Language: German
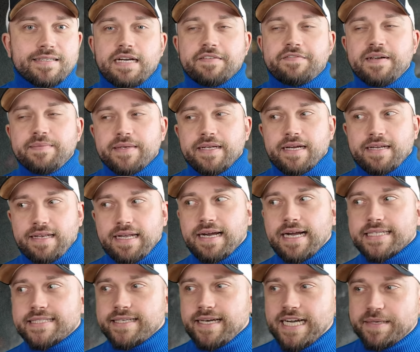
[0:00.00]
Ein Film, der nach
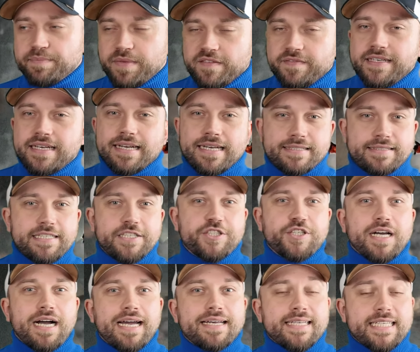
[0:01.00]
langer Zeit mal wieder das
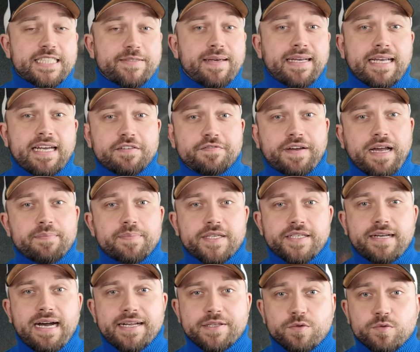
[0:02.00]
CGI nicht
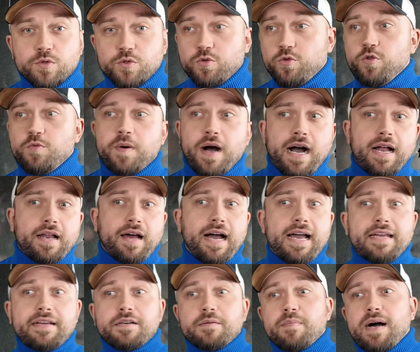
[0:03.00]
zweckentfremdet hat und überall
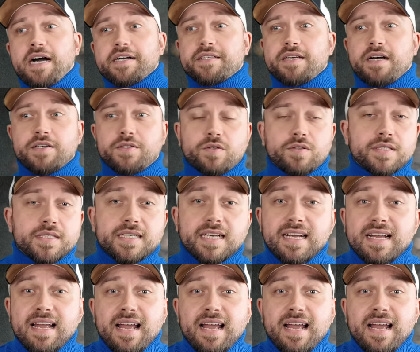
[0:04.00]
reingemacht hat und